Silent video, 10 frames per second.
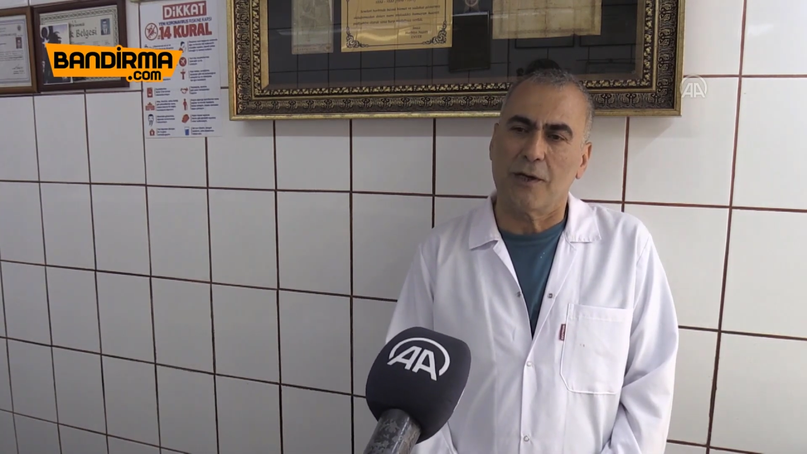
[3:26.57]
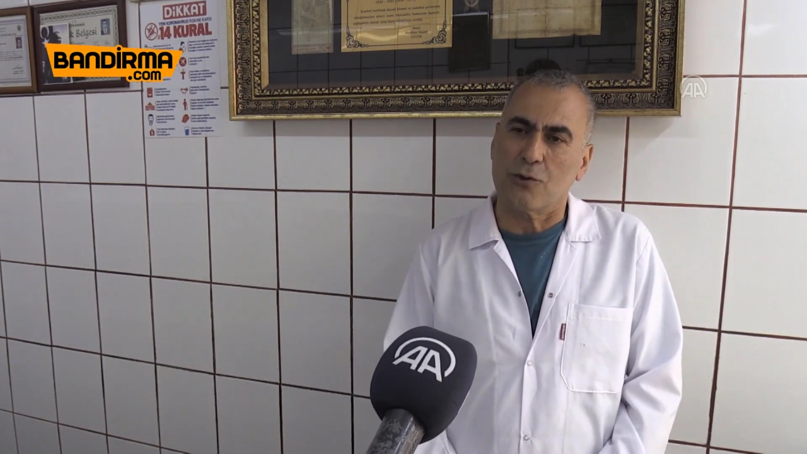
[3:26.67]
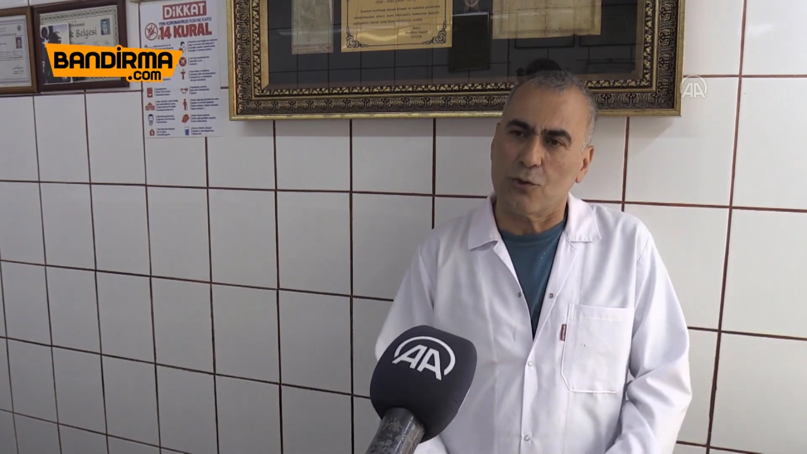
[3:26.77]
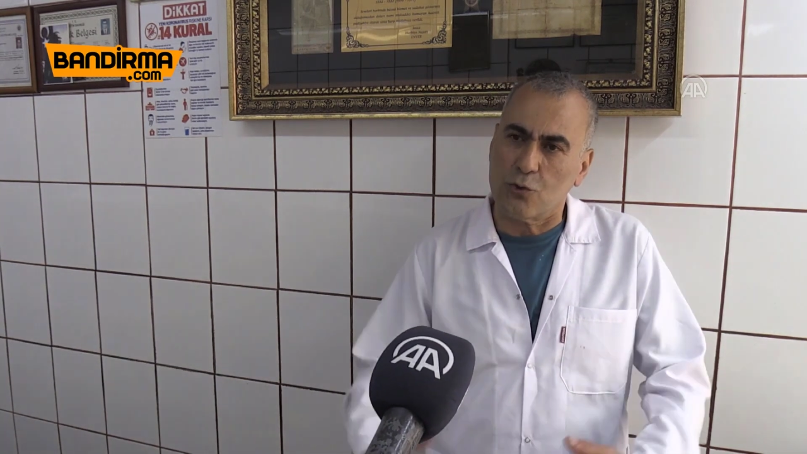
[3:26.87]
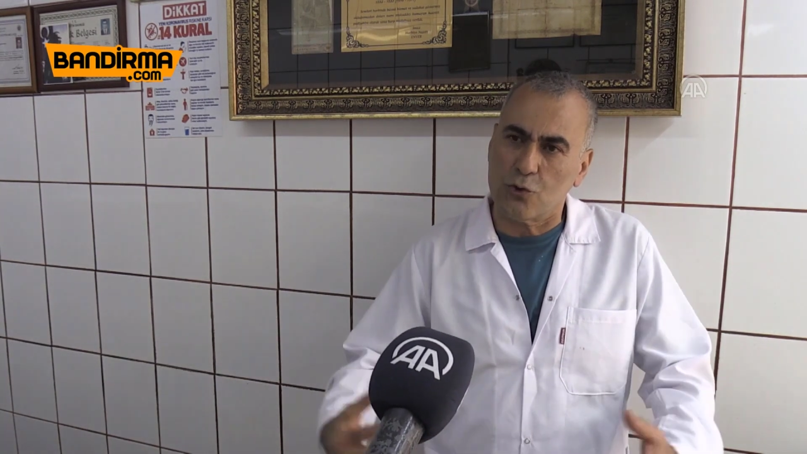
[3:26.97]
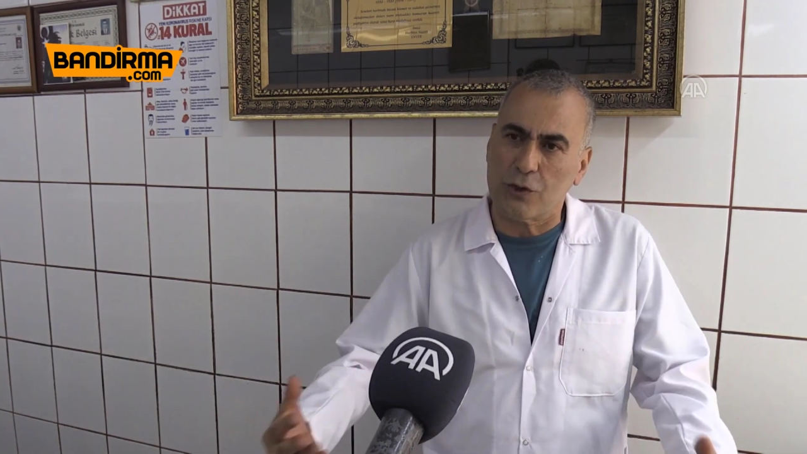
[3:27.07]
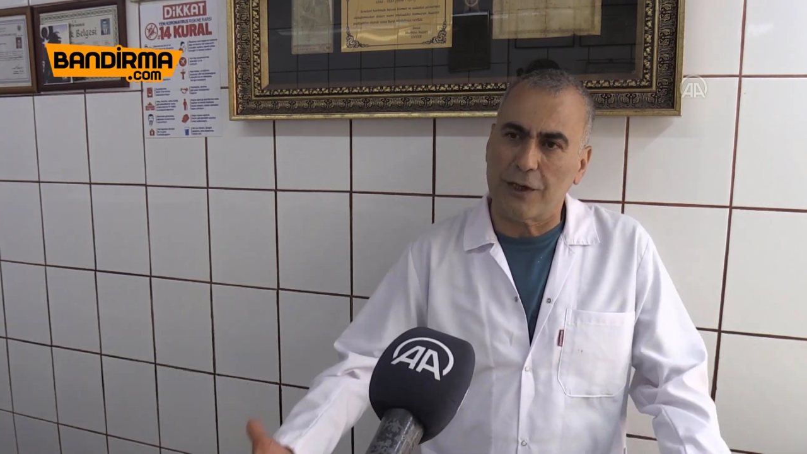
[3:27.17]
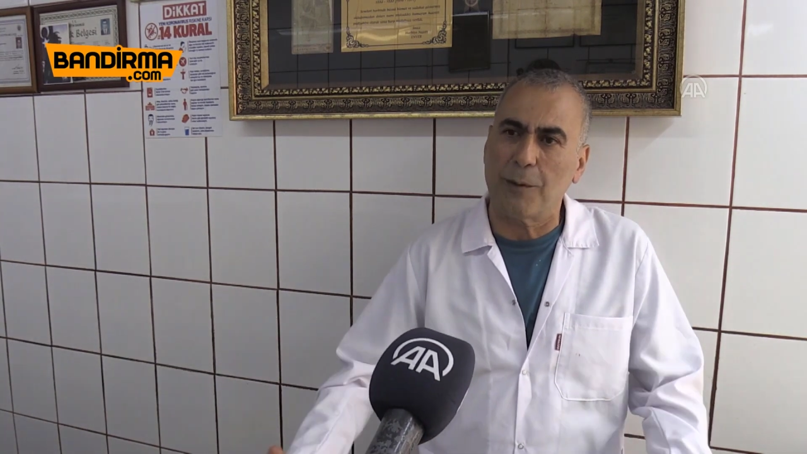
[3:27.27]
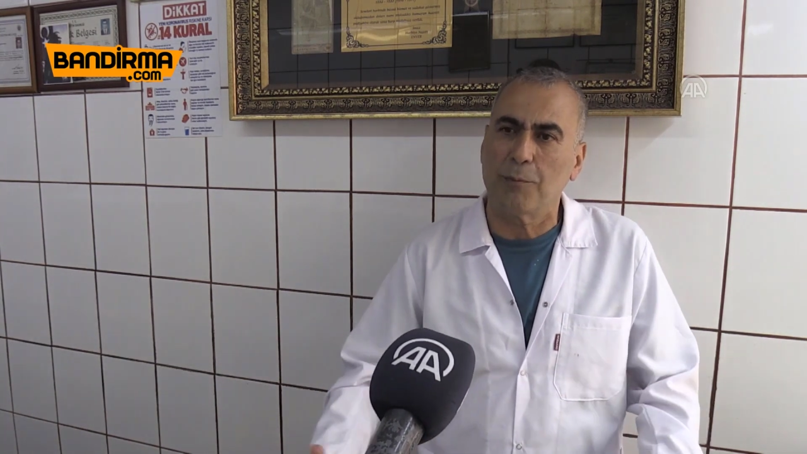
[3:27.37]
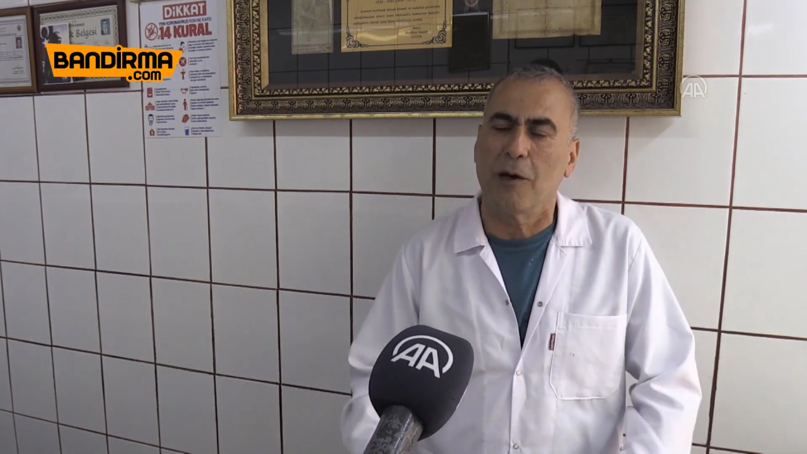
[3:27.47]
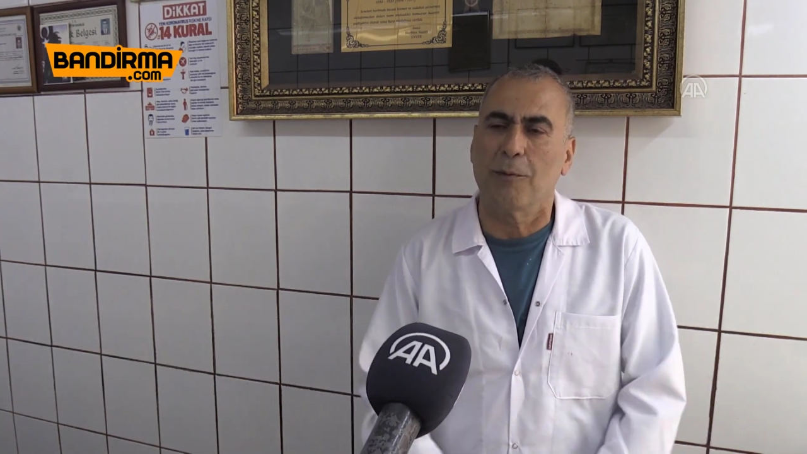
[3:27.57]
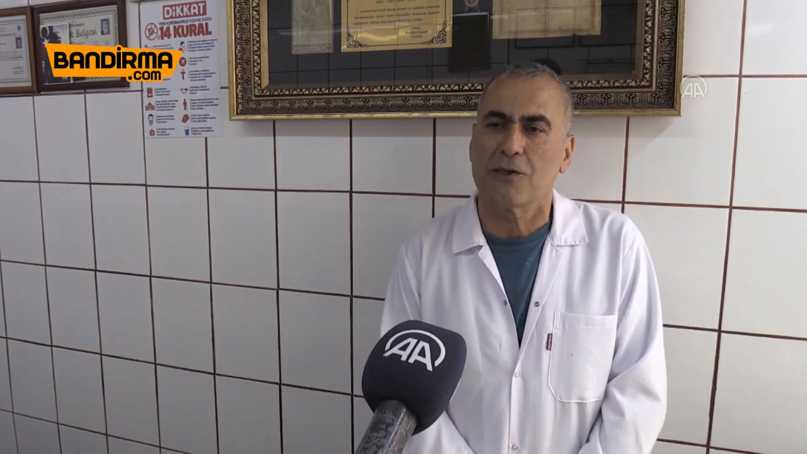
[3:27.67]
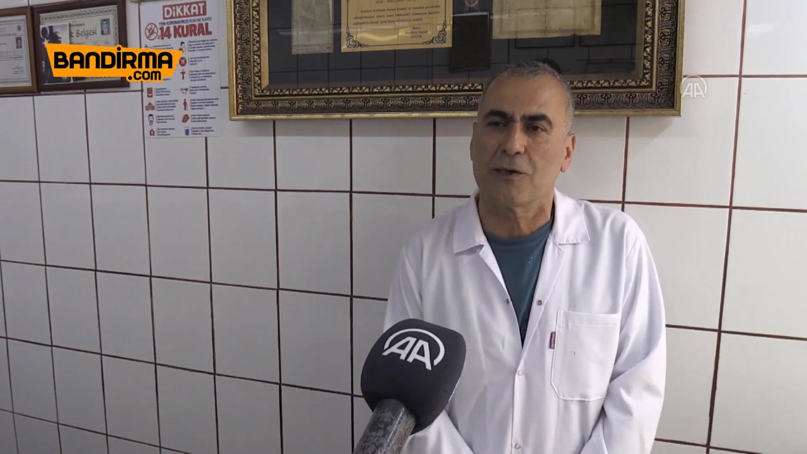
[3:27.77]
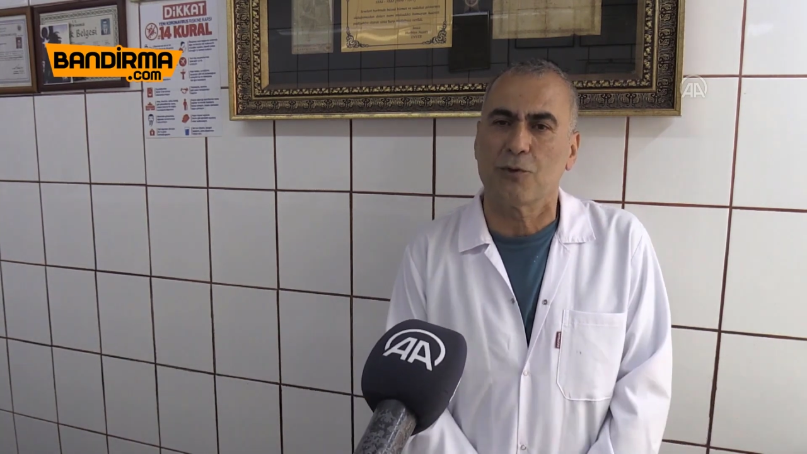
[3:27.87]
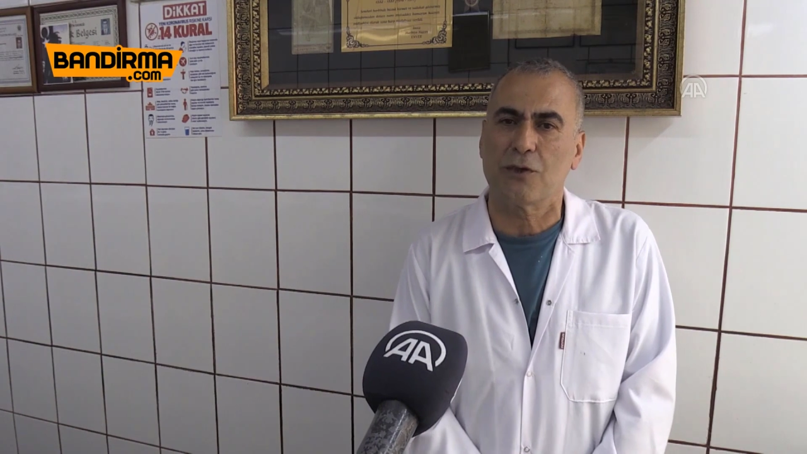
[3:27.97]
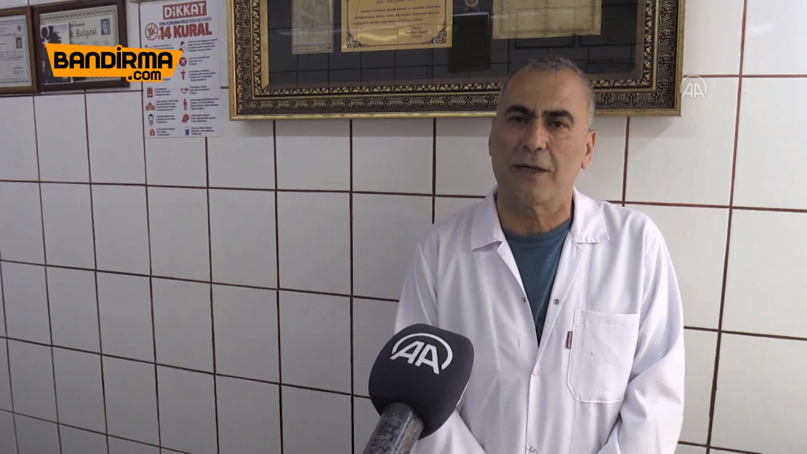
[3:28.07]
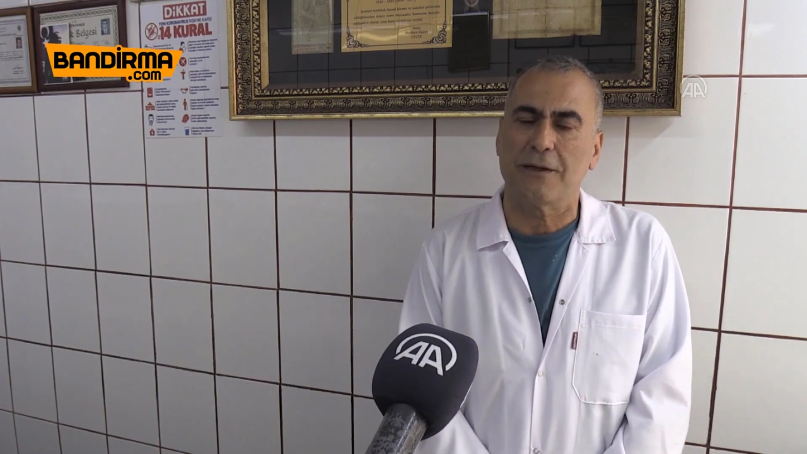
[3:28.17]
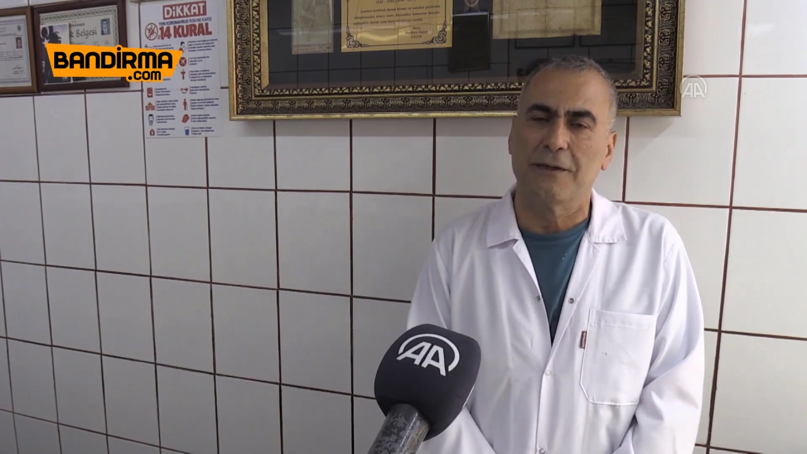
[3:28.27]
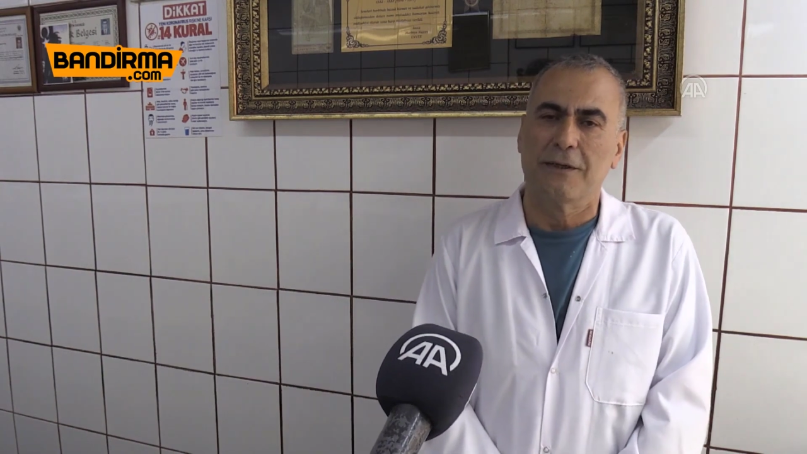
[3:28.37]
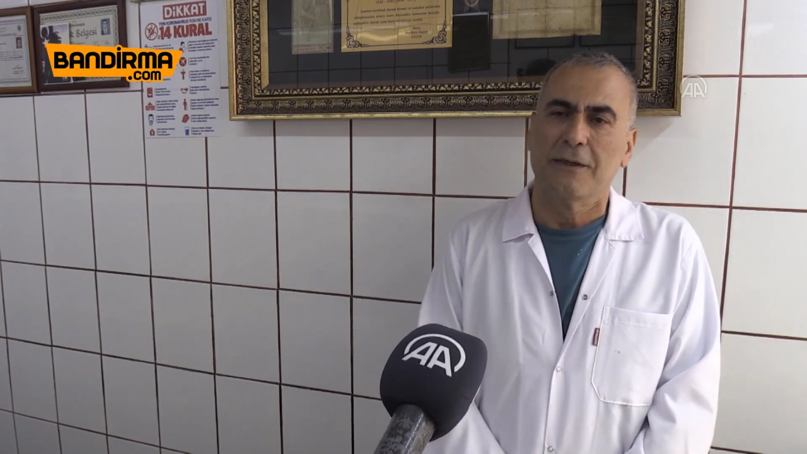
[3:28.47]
Daha sonra çocukları yapmaya başlamışlar.